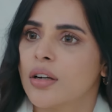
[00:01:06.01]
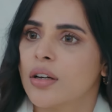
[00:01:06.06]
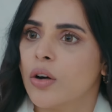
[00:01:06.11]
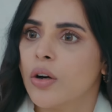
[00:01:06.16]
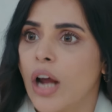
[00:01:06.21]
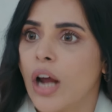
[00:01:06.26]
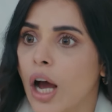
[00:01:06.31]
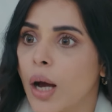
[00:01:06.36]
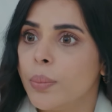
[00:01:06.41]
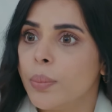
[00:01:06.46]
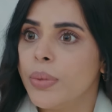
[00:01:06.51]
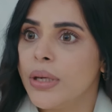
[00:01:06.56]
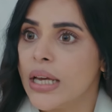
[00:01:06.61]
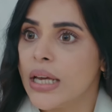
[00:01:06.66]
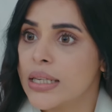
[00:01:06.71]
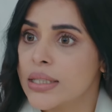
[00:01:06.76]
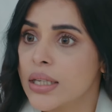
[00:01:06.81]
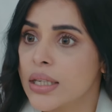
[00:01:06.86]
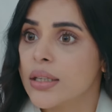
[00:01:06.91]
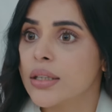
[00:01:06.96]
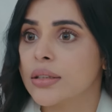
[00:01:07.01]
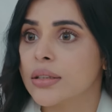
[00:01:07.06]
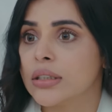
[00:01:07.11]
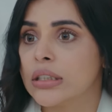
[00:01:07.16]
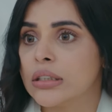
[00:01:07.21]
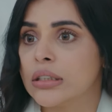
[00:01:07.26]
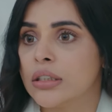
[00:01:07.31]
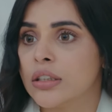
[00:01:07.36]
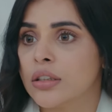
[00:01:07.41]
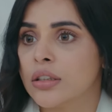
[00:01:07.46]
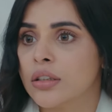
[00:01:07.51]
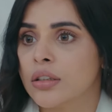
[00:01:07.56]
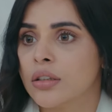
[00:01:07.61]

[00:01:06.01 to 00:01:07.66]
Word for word: और आप भी ऐसा करती थी